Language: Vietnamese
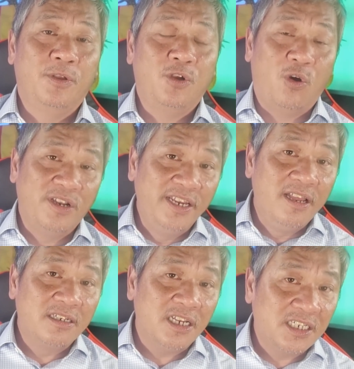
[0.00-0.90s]
Còn
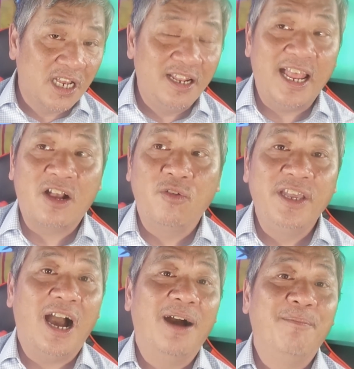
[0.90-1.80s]
Linda Johnson là coi
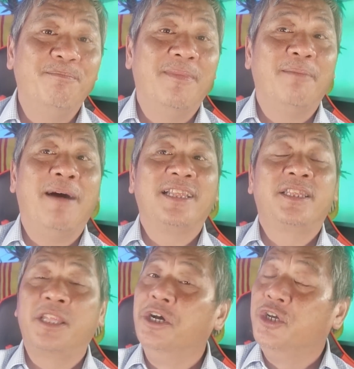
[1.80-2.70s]
như bà, bà
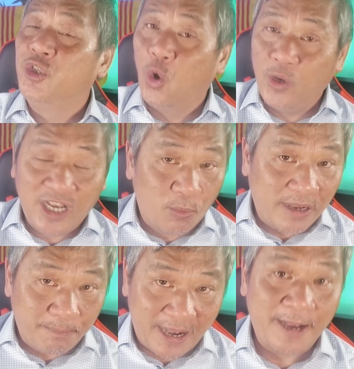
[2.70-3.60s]
từ chối không gặp mặt.